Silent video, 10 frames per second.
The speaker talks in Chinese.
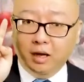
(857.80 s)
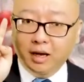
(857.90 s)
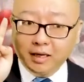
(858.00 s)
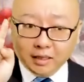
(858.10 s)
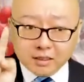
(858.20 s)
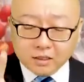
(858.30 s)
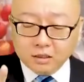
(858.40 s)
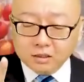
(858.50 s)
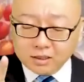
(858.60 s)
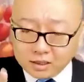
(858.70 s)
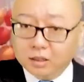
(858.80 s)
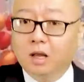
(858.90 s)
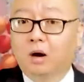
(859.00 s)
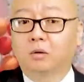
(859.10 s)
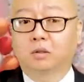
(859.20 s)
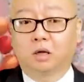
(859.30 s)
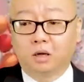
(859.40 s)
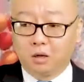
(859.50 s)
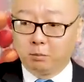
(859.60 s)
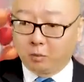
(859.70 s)
A 街道
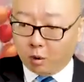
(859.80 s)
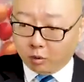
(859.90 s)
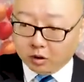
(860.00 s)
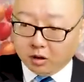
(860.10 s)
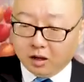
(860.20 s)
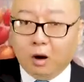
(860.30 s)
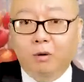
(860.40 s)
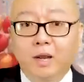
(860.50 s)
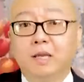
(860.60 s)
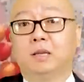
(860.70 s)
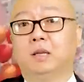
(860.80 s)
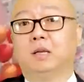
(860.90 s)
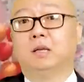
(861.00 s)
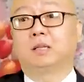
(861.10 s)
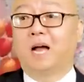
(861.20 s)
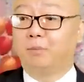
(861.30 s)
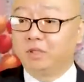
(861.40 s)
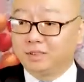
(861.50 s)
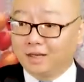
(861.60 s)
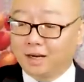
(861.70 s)
的某个老 A 他
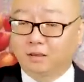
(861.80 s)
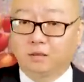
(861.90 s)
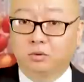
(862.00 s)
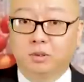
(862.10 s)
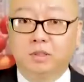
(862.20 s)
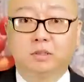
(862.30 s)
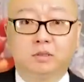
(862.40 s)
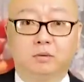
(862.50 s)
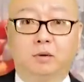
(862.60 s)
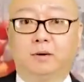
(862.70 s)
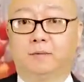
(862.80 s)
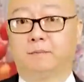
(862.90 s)
们家的最近情况。